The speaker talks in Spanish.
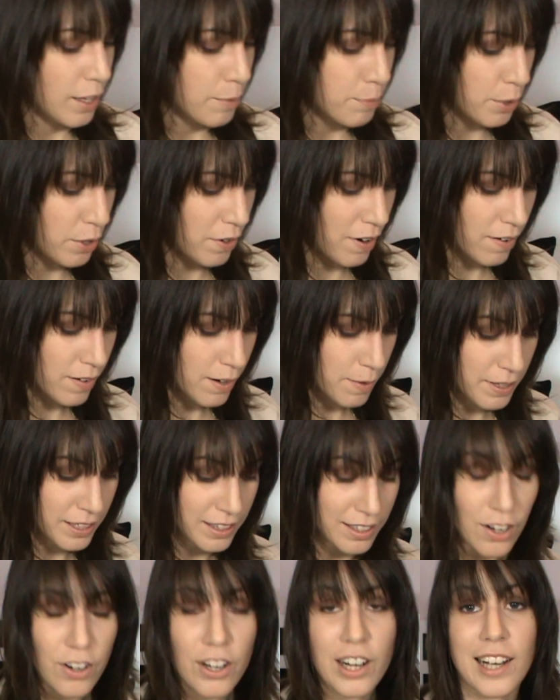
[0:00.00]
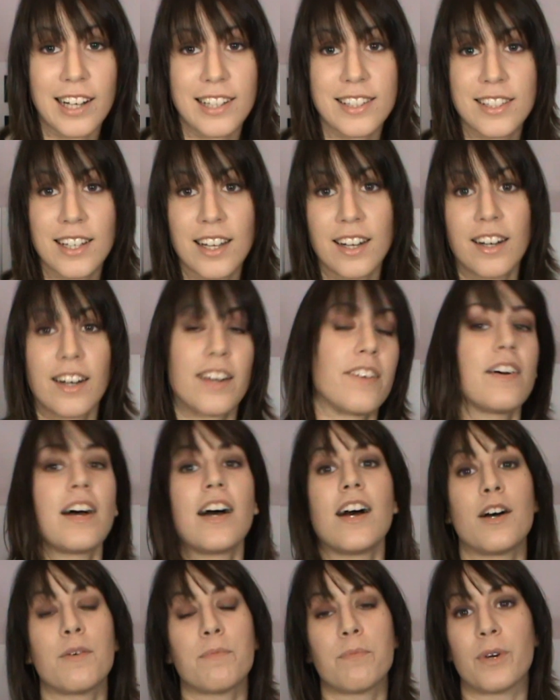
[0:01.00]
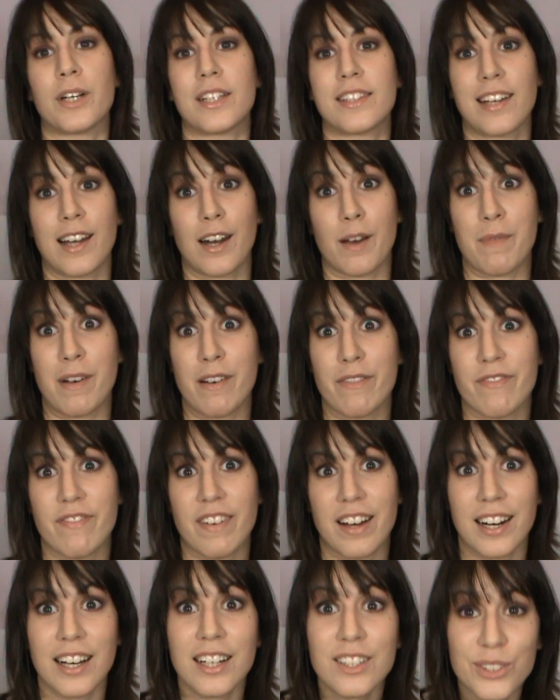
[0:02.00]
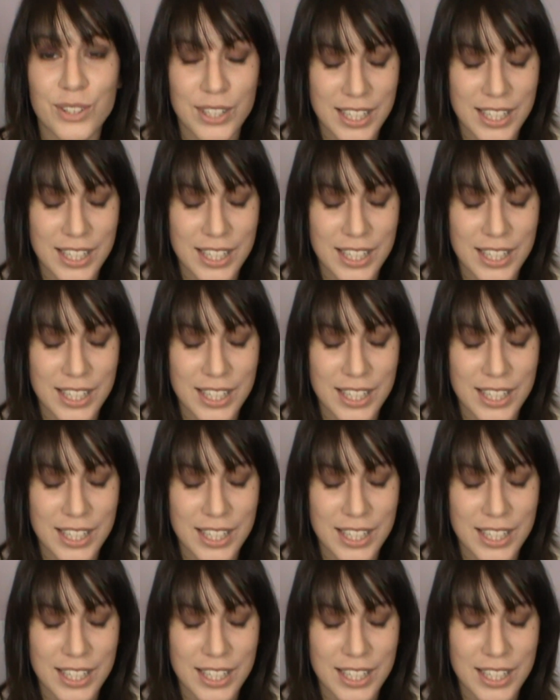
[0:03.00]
probablemente ahora que esté en rebaja, pues estará más barato